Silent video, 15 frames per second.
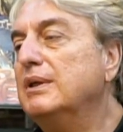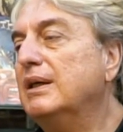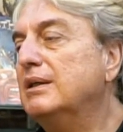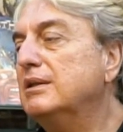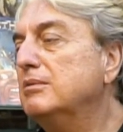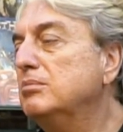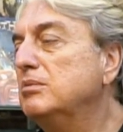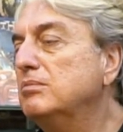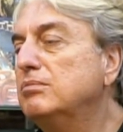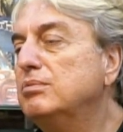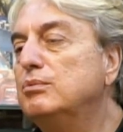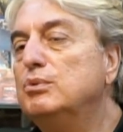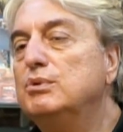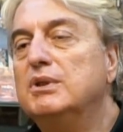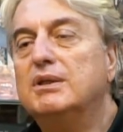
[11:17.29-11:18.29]
Yani
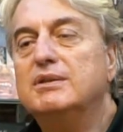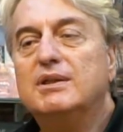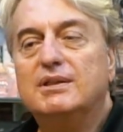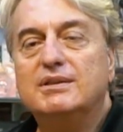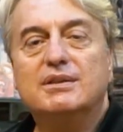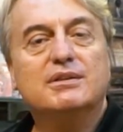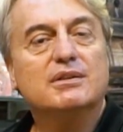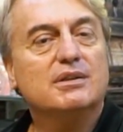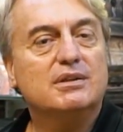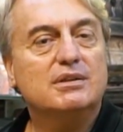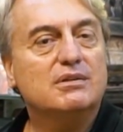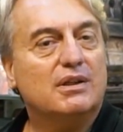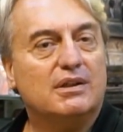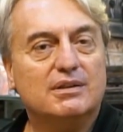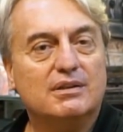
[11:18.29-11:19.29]
dünyanın her yerine
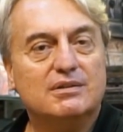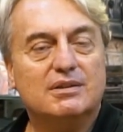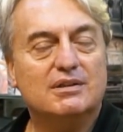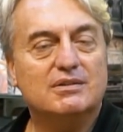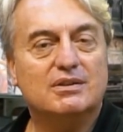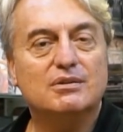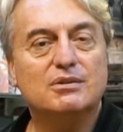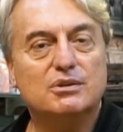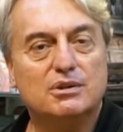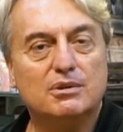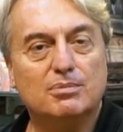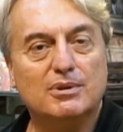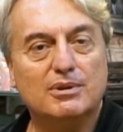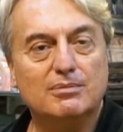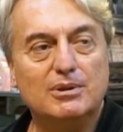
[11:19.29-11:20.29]
internetten satış
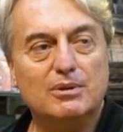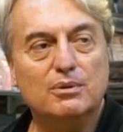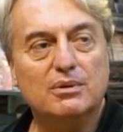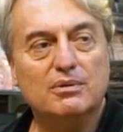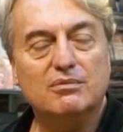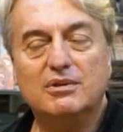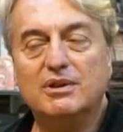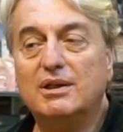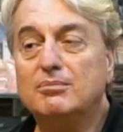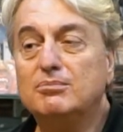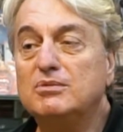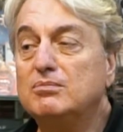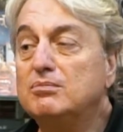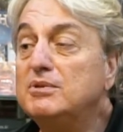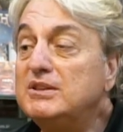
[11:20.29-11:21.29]
yapılabiliyor. Veya
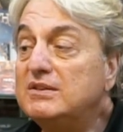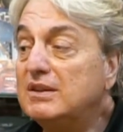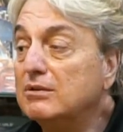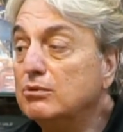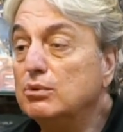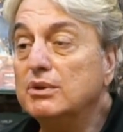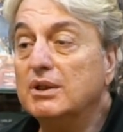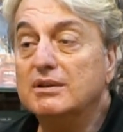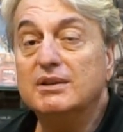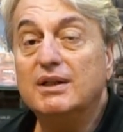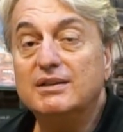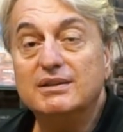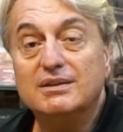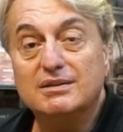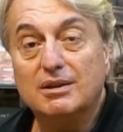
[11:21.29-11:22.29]
biz de dünyanın
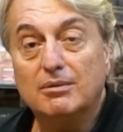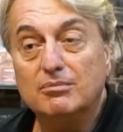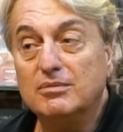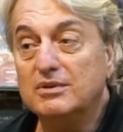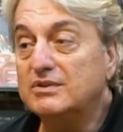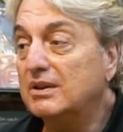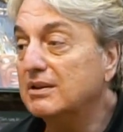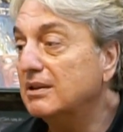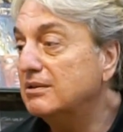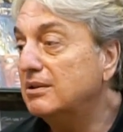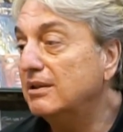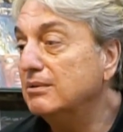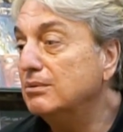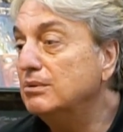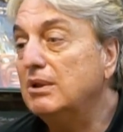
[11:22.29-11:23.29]
her yerinden mesela
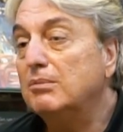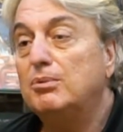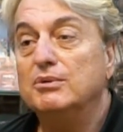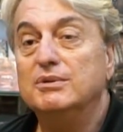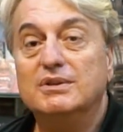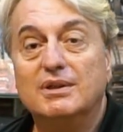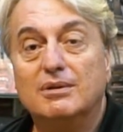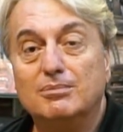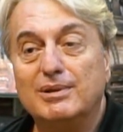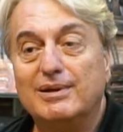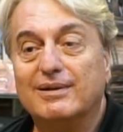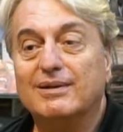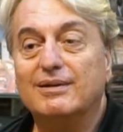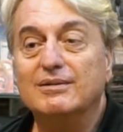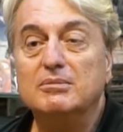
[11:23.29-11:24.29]
geçen gün Japonya'dan
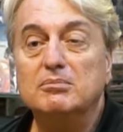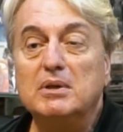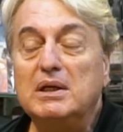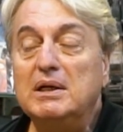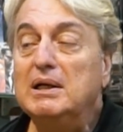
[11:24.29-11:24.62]
plak aldım.